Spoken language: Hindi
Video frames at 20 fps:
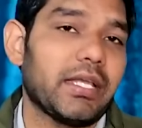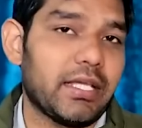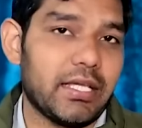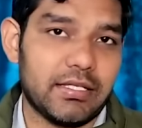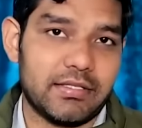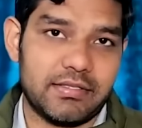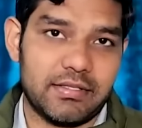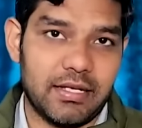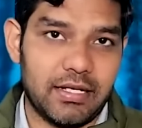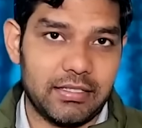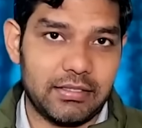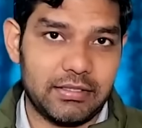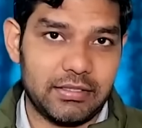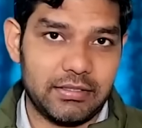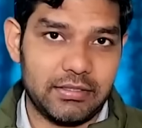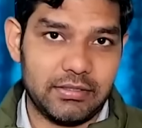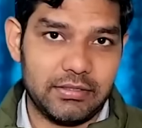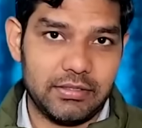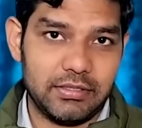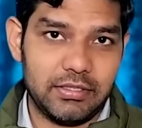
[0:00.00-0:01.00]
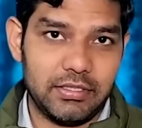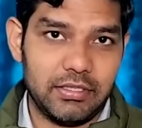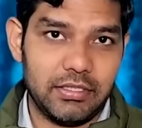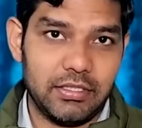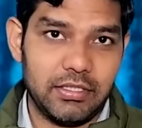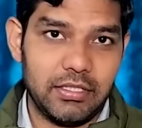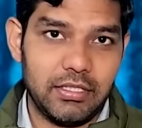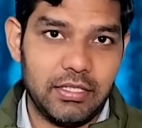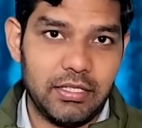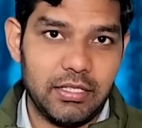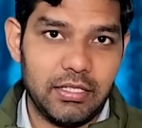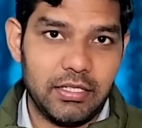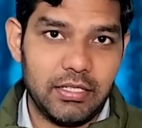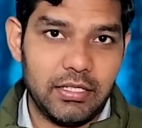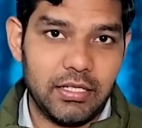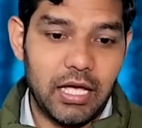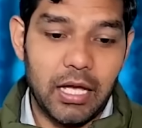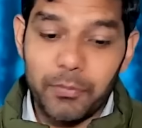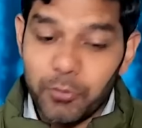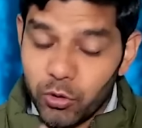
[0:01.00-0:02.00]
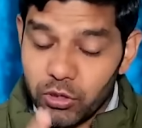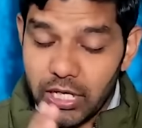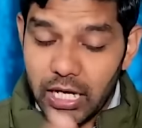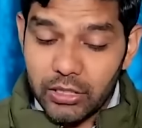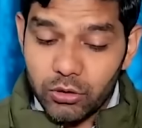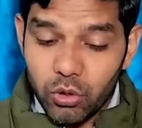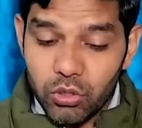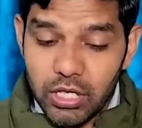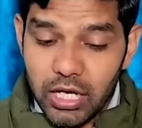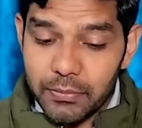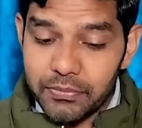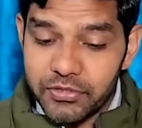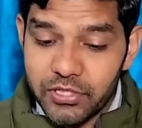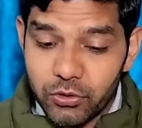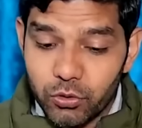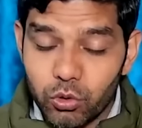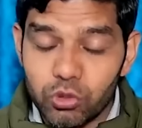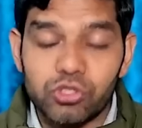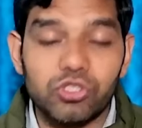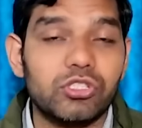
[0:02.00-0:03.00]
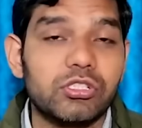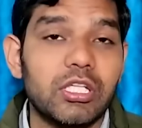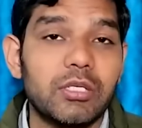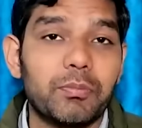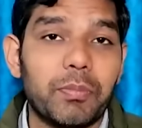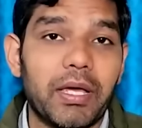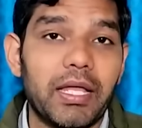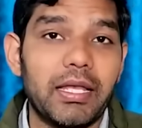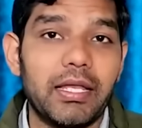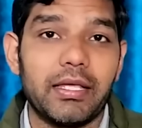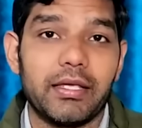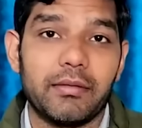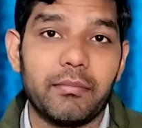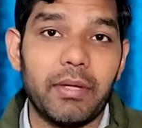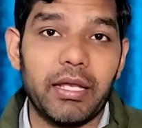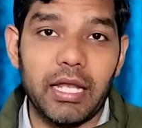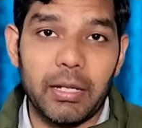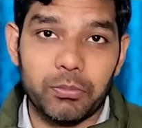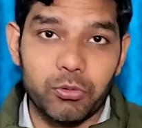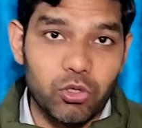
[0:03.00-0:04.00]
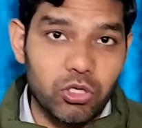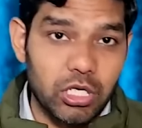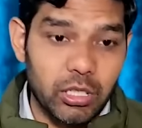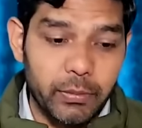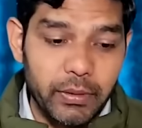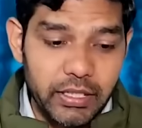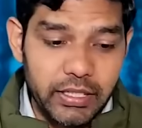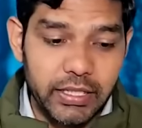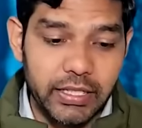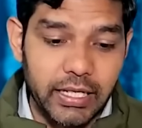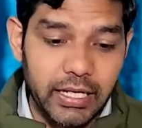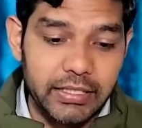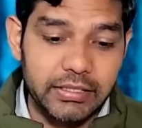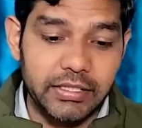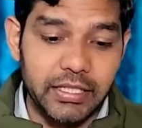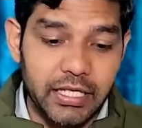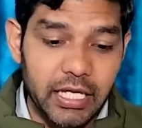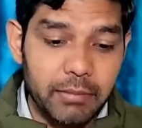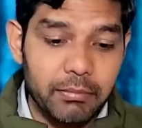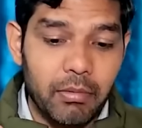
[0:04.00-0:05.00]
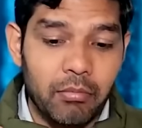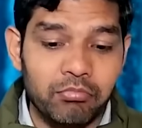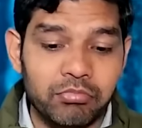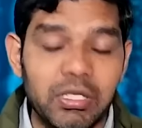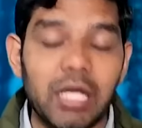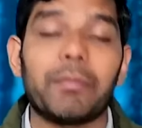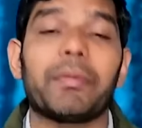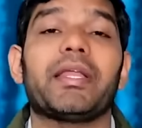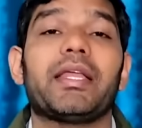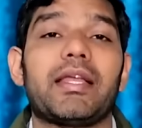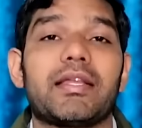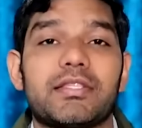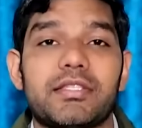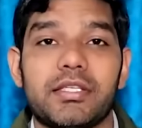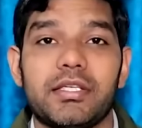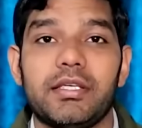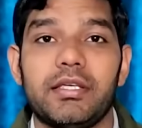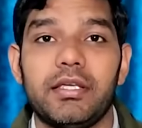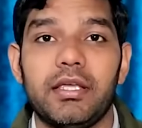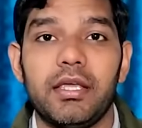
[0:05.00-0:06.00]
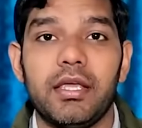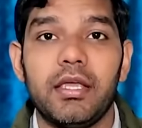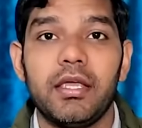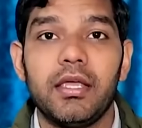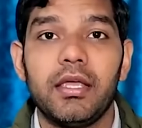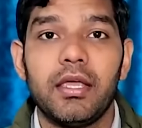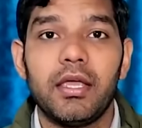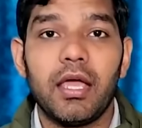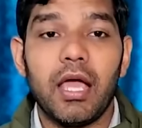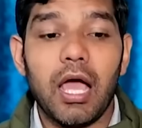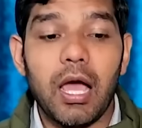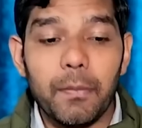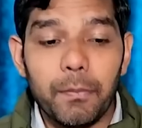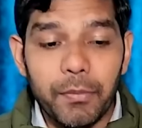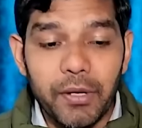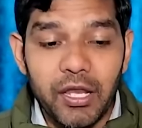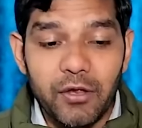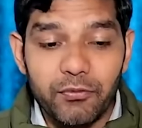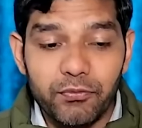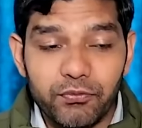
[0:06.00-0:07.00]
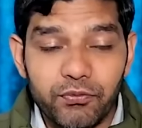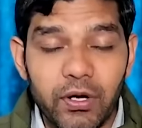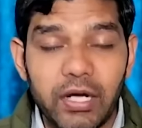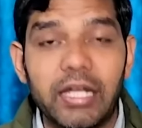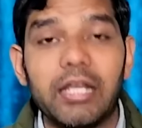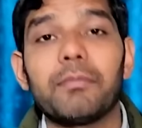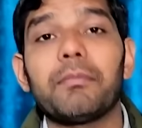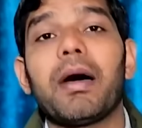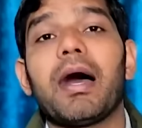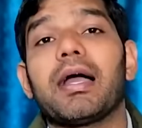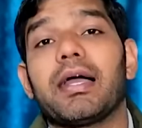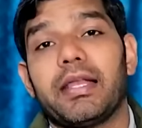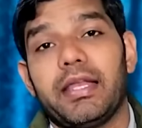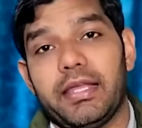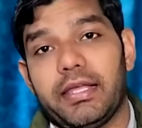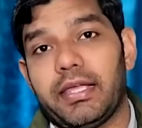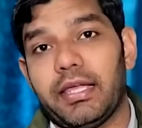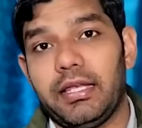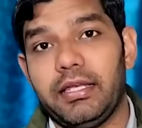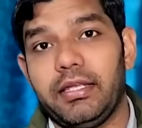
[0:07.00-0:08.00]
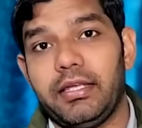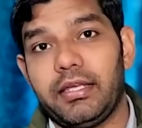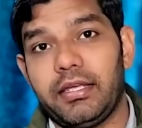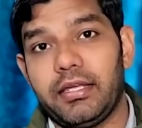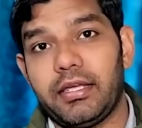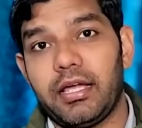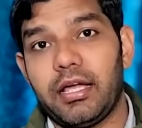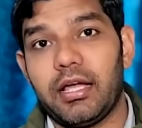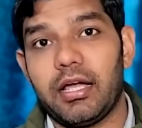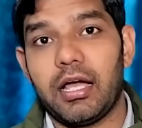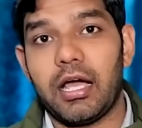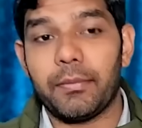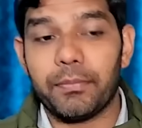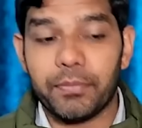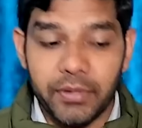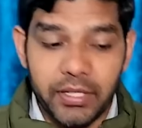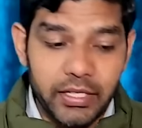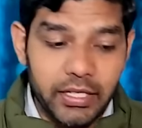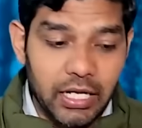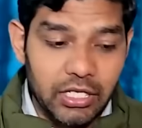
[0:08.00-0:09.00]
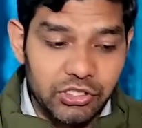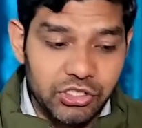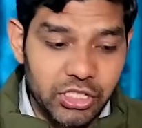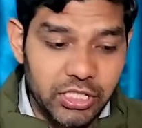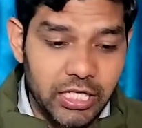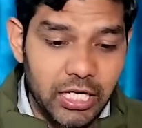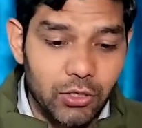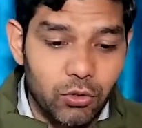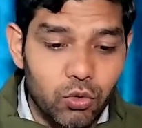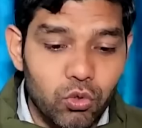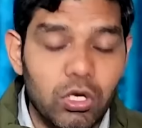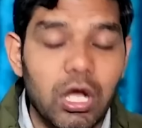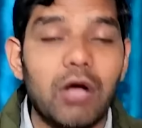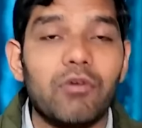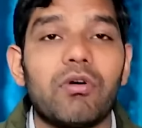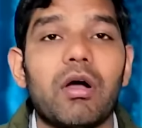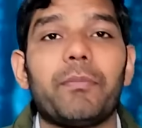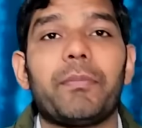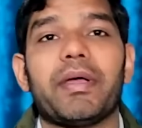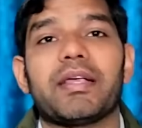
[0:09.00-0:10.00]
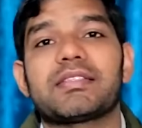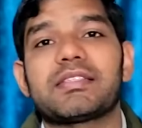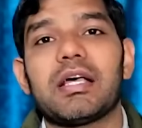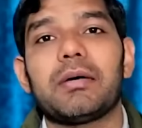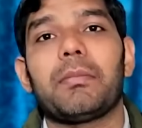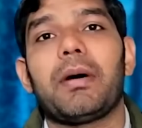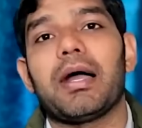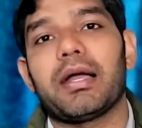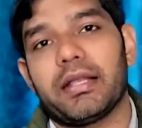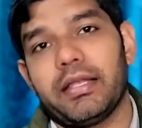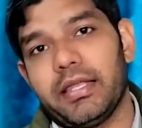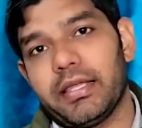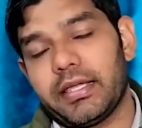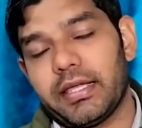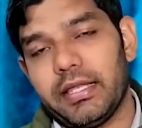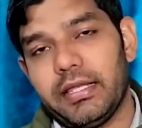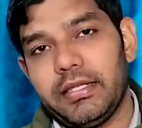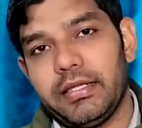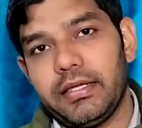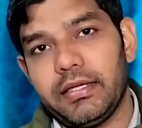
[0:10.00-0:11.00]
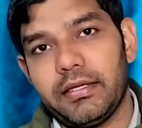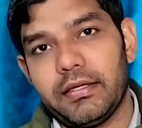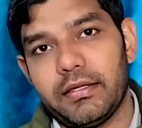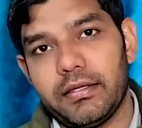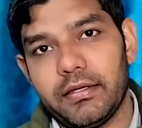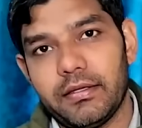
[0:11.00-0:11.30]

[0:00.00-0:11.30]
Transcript: के साथ आपको याद होगा आपसे कुछ दिन पहले मैंने आपको खबर दिखाई थी कि ममता बनर्जी अपने फंड मांगने के लिए अपने राज्य का रुका हुआ पैसा मांगने के लिए